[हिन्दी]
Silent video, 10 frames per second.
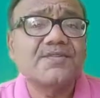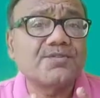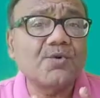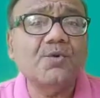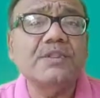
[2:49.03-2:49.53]

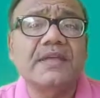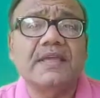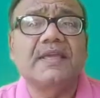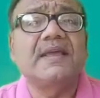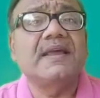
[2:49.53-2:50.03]
शोध
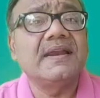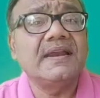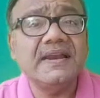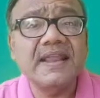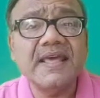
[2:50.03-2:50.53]
के
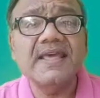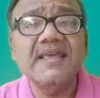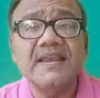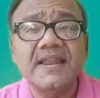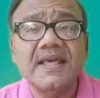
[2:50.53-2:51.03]

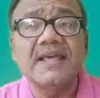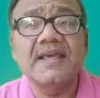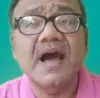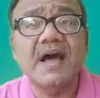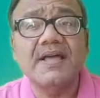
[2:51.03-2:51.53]
नए नए
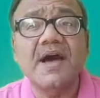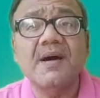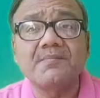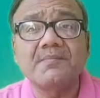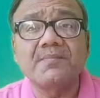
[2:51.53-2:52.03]

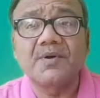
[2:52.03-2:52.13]
आयाम